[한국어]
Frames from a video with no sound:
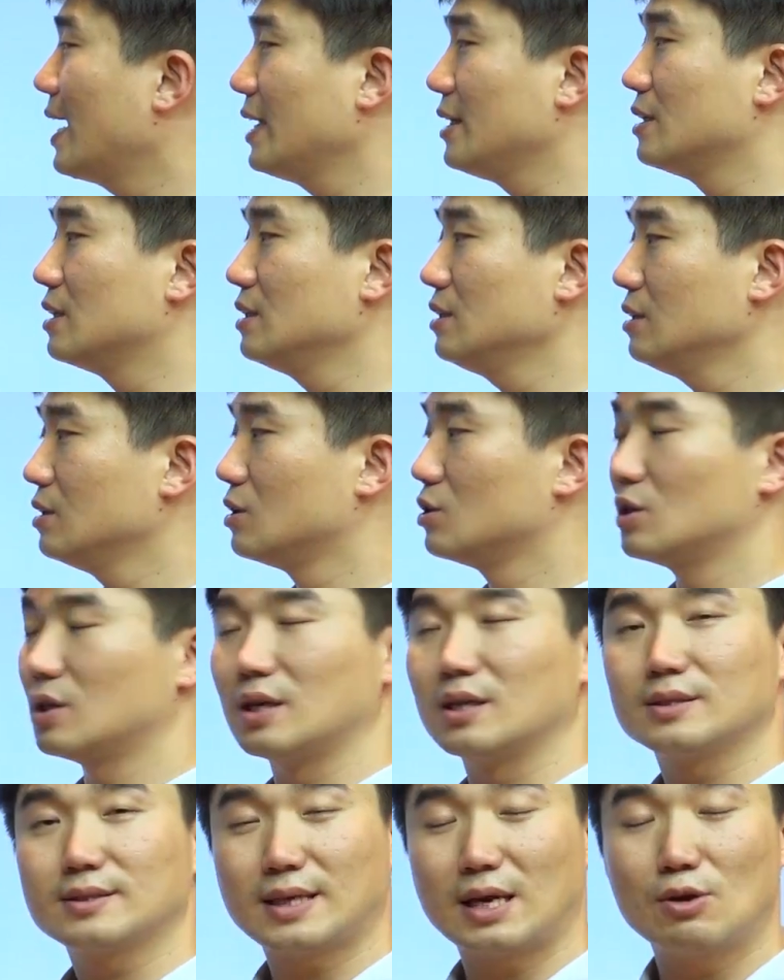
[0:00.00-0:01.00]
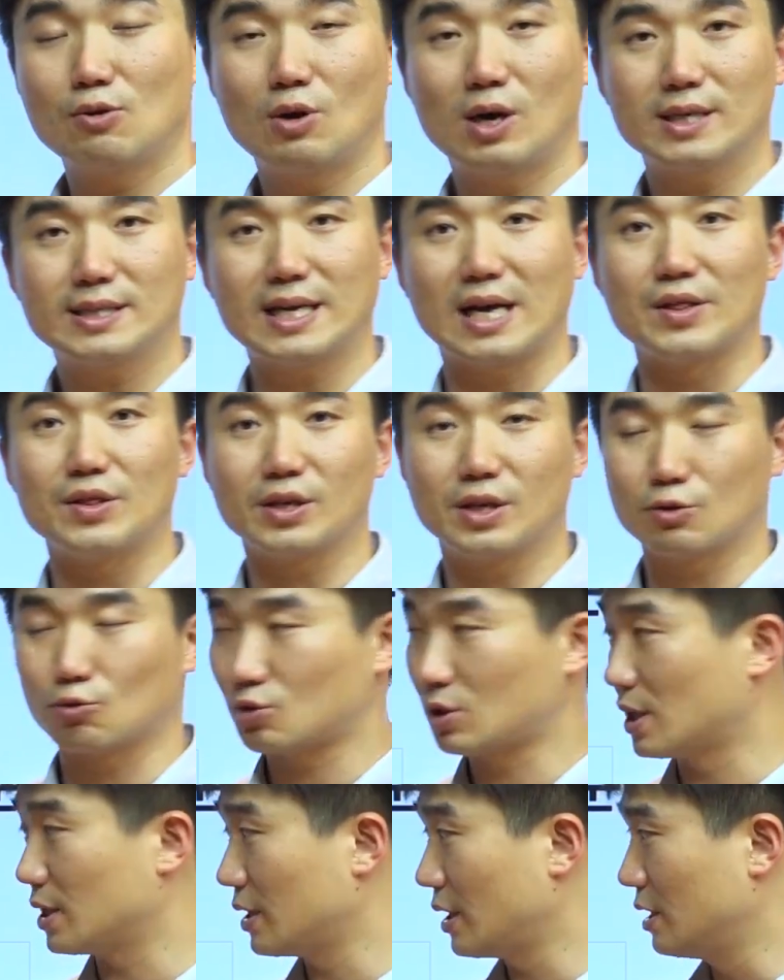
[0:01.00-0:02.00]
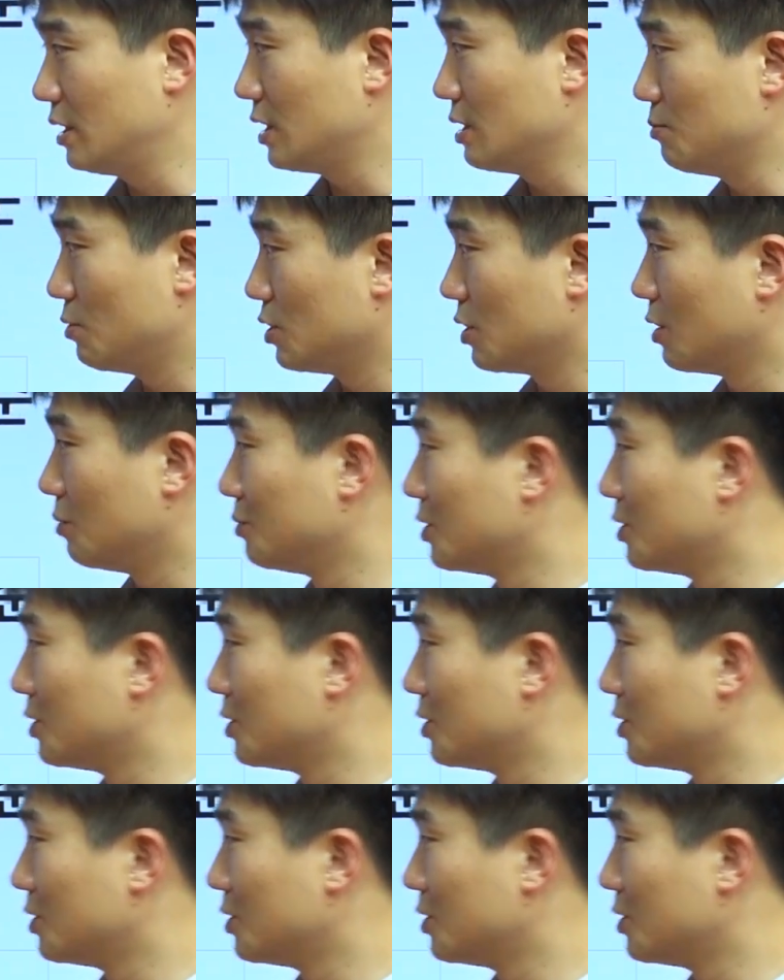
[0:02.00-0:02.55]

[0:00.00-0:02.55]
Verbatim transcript: I는 사용하지 않는 게 좋다. 예를 들면 이런